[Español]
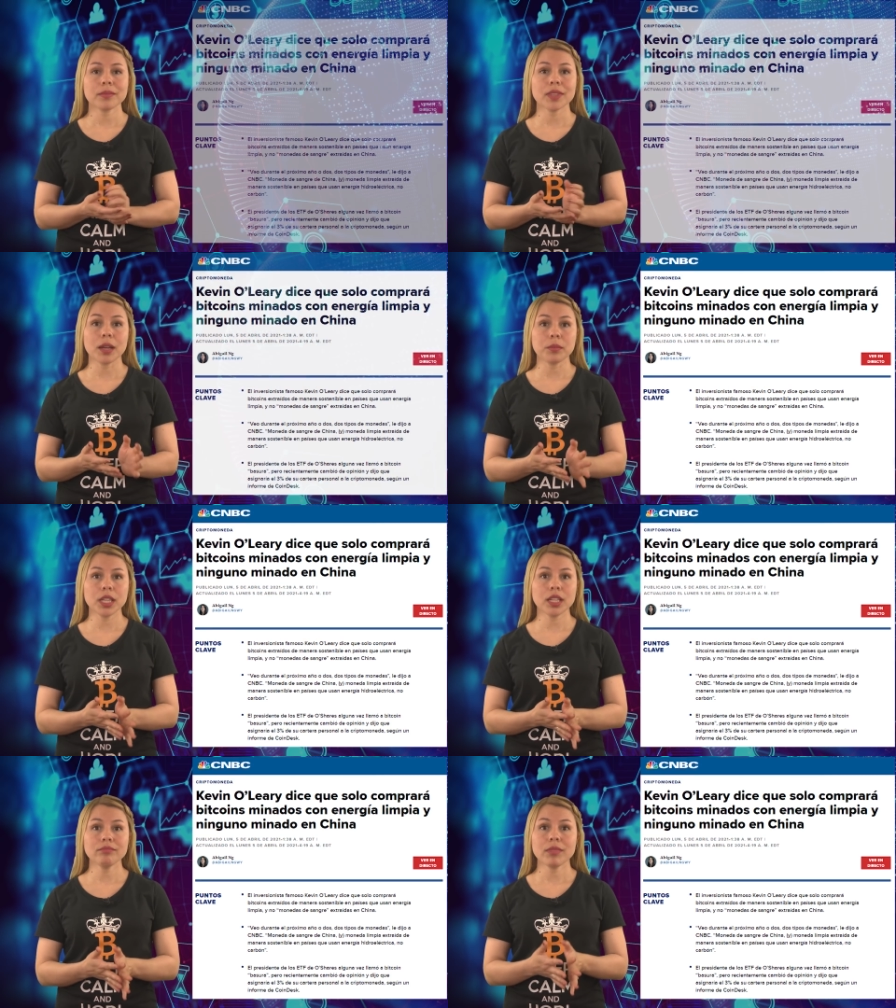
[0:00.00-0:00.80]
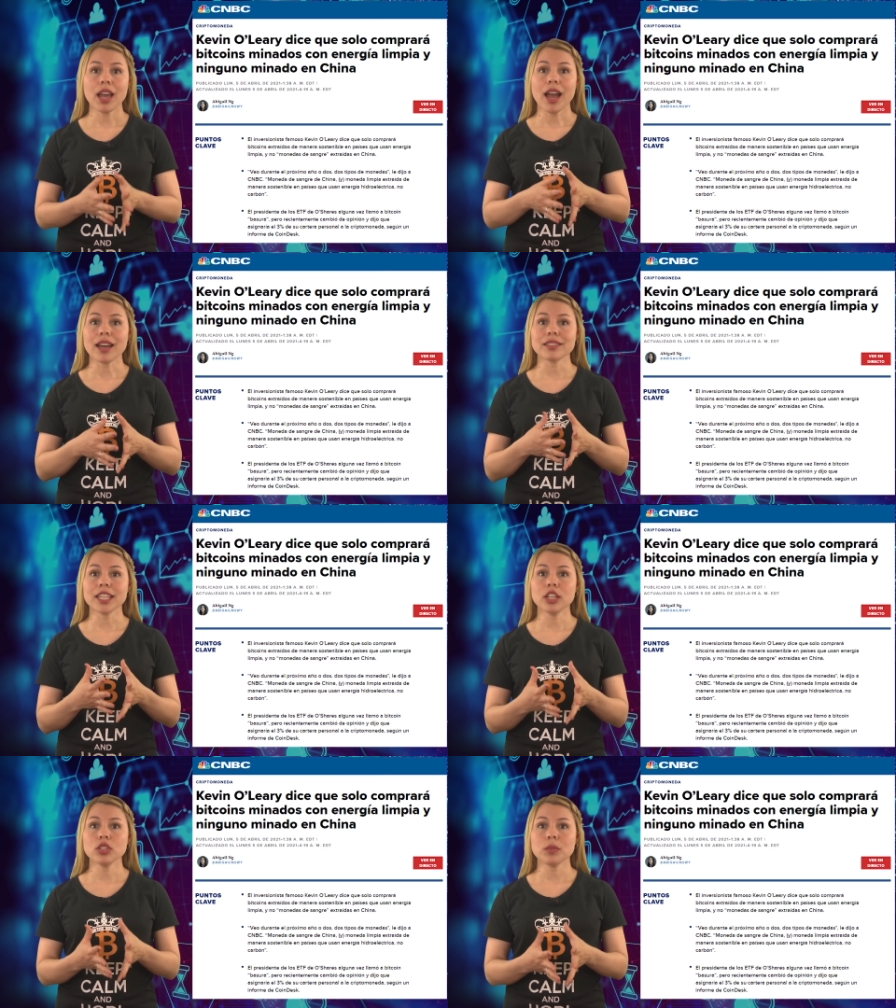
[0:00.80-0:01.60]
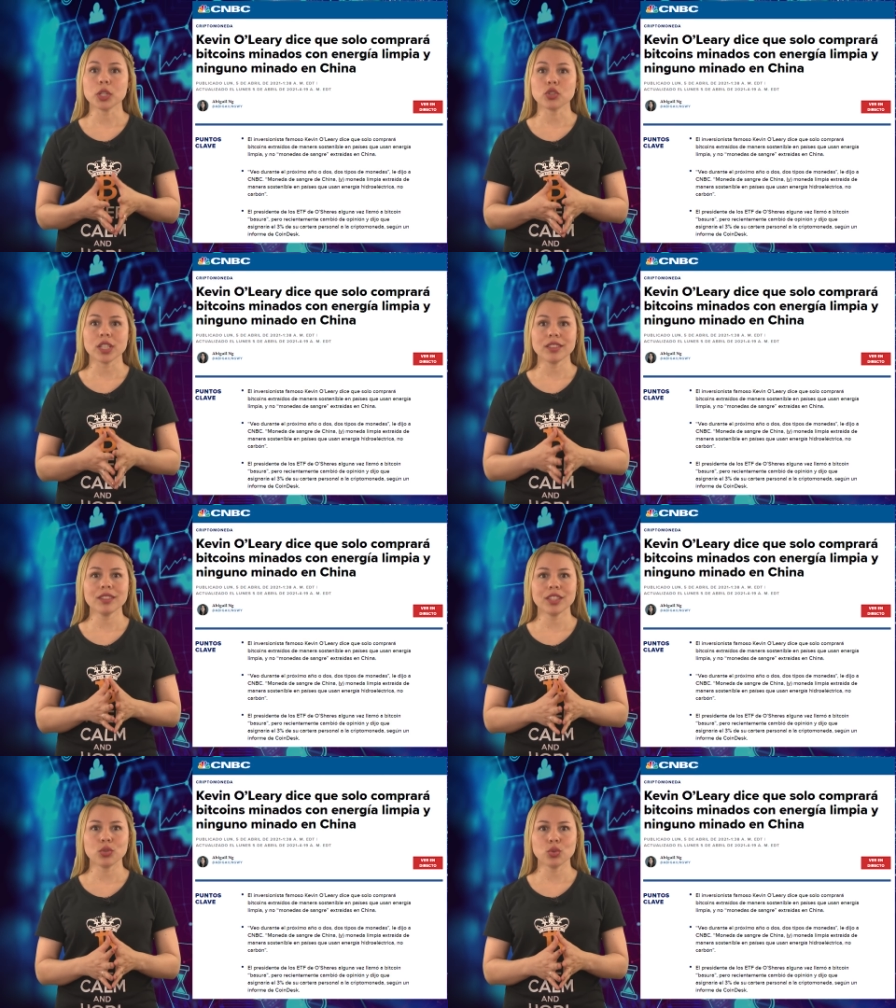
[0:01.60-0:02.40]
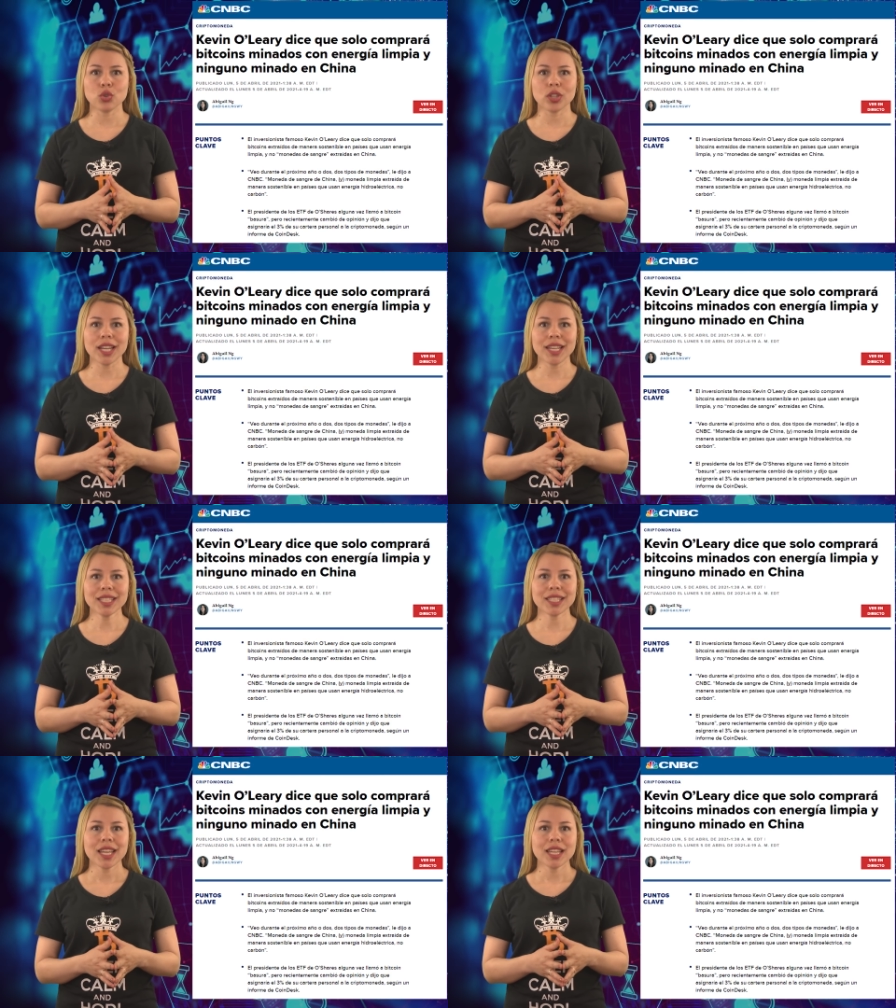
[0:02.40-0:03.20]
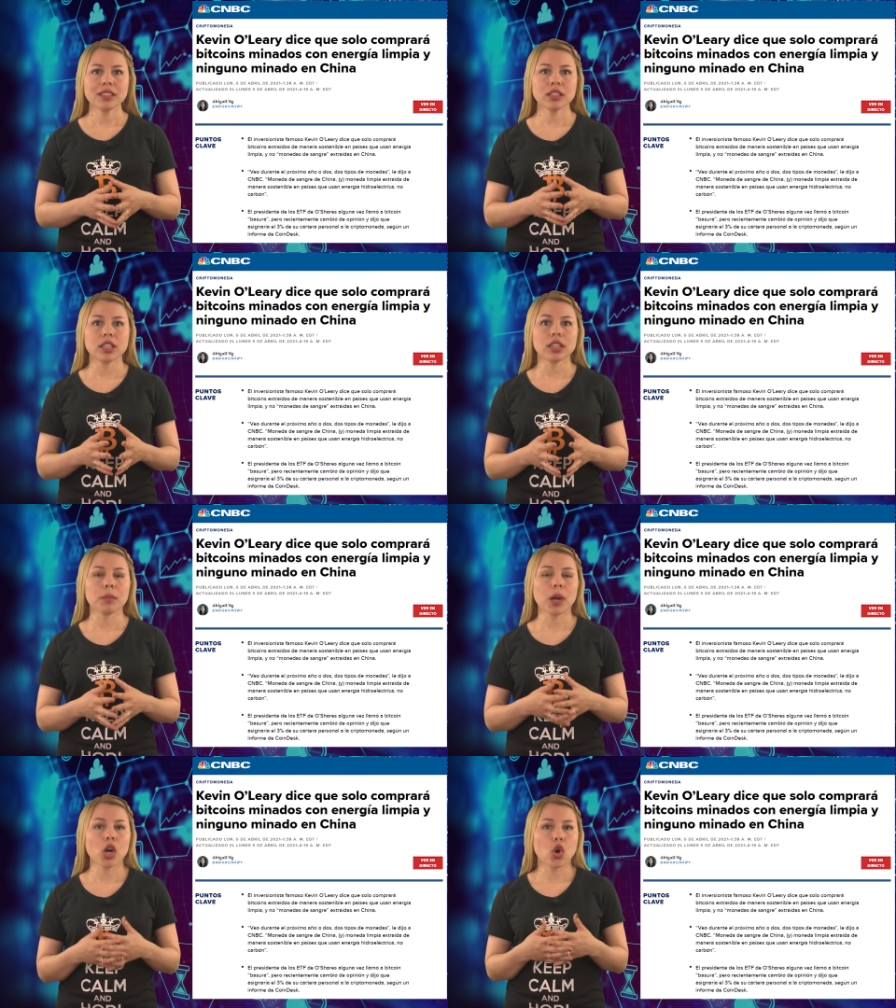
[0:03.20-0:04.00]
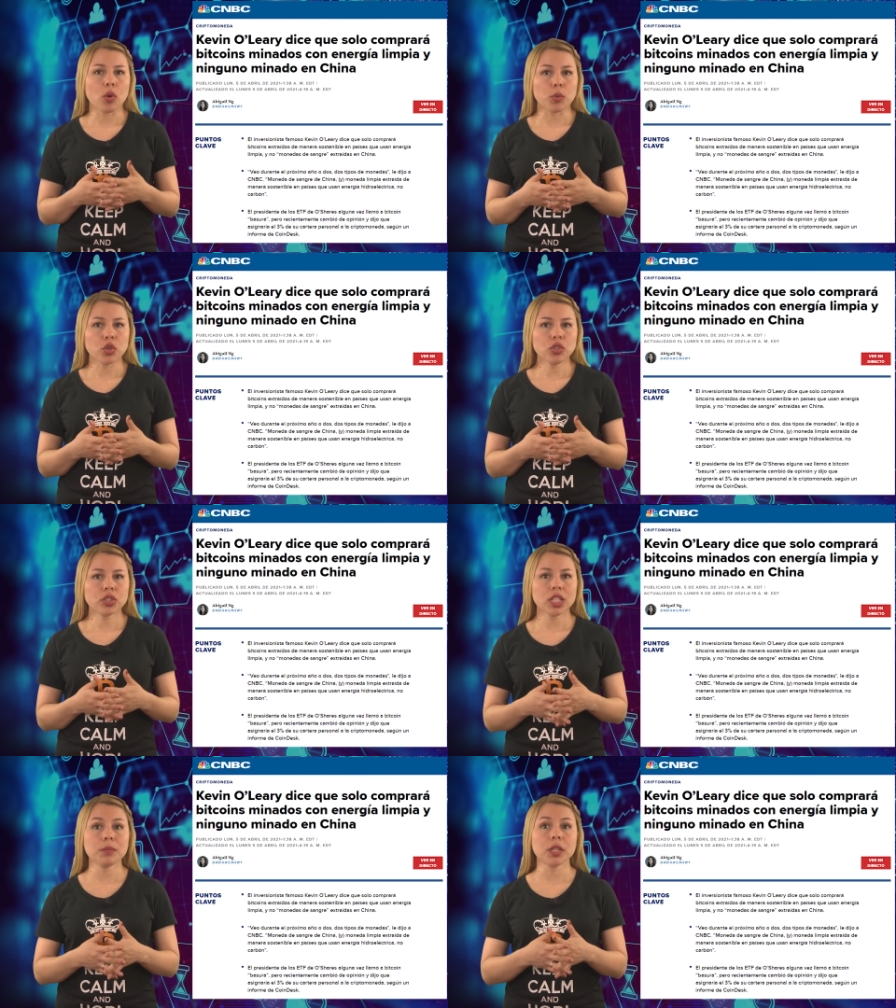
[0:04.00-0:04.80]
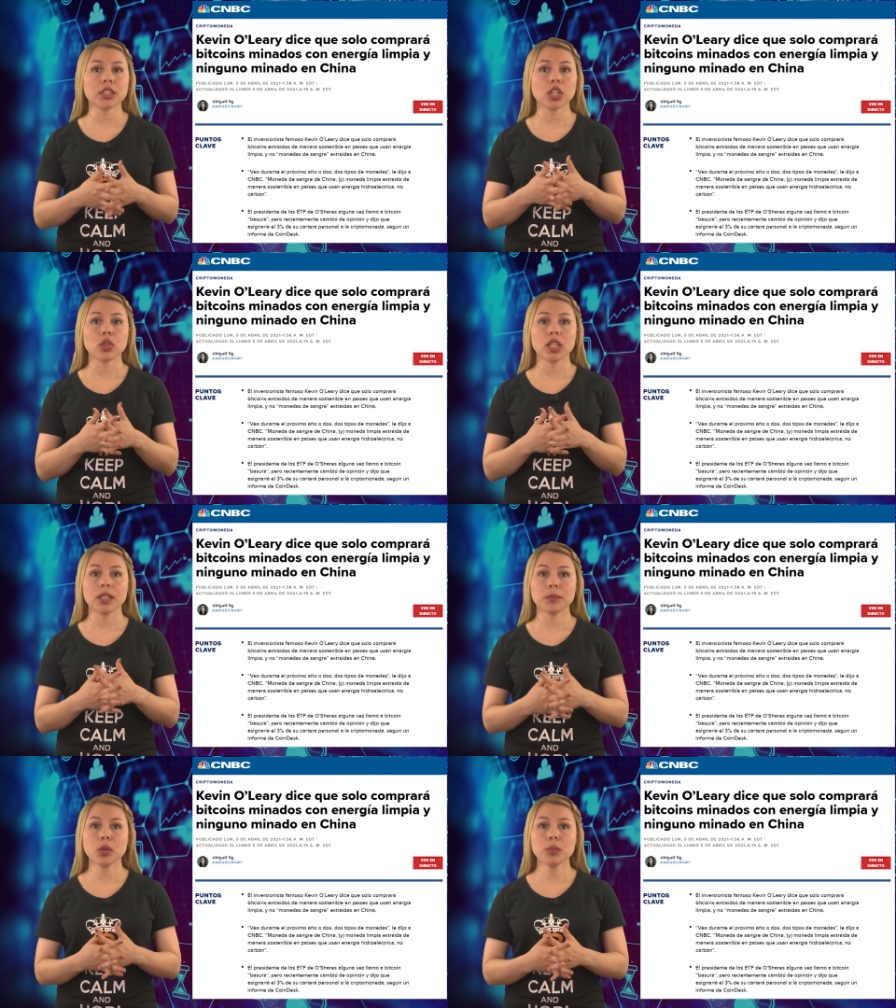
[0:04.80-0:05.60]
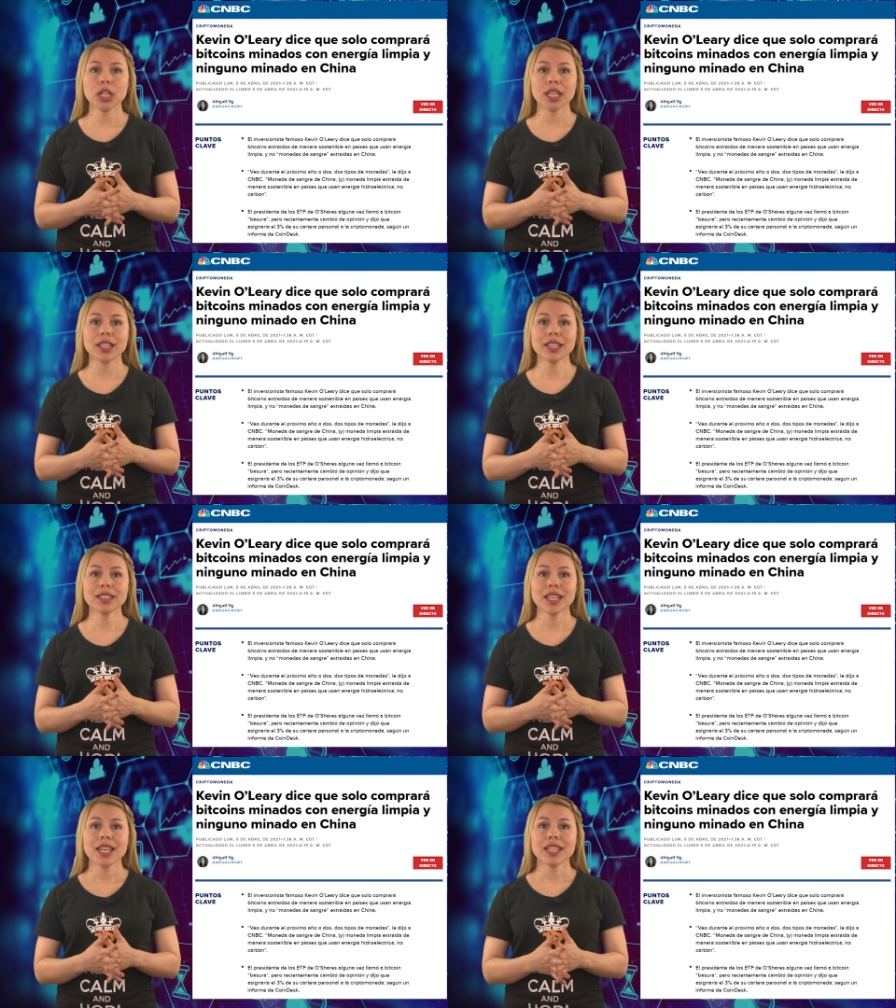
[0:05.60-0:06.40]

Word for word: También hacen que los inversores institucionales se sientan más cómodos invirtiendo en criptomonedas,